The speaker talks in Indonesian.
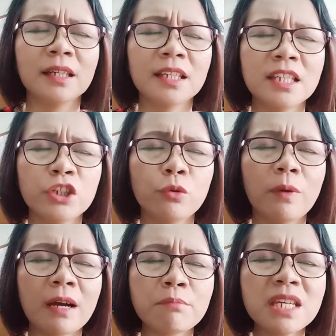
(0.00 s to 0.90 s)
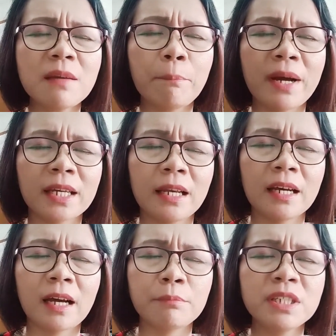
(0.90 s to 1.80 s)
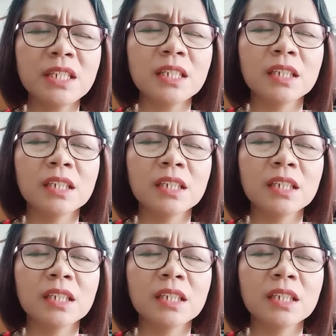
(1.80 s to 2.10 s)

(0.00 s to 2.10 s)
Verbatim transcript: Ini hidup kami, pakailah kami,